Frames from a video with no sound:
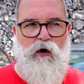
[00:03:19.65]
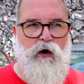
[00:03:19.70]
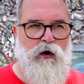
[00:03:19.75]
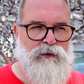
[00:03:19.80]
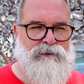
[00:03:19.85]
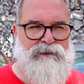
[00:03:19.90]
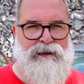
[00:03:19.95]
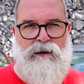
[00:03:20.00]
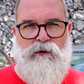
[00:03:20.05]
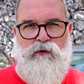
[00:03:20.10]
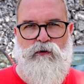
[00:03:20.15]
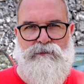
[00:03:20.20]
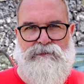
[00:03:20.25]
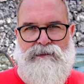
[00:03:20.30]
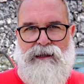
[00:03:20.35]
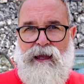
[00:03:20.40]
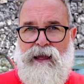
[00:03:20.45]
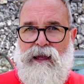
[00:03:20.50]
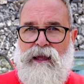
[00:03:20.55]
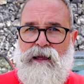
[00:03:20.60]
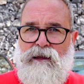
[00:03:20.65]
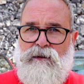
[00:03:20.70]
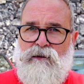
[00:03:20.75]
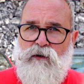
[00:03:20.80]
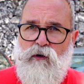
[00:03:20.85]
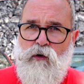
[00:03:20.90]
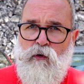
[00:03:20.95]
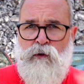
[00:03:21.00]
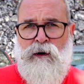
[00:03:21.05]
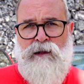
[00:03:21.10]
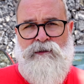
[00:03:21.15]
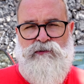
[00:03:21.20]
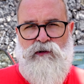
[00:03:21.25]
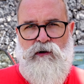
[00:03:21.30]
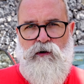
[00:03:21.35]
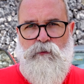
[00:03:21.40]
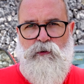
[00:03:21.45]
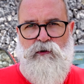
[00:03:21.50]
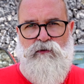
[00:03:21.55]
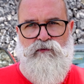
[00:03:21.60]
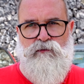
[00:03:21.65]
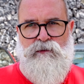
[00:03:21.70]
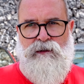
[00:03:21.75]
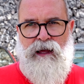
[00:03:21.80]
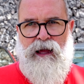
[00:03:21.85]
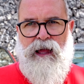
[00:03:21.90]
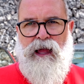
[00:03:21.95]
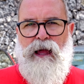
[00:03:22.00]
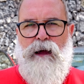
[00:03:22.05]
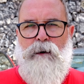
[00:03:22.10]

otra cosa, una sola oportunidad.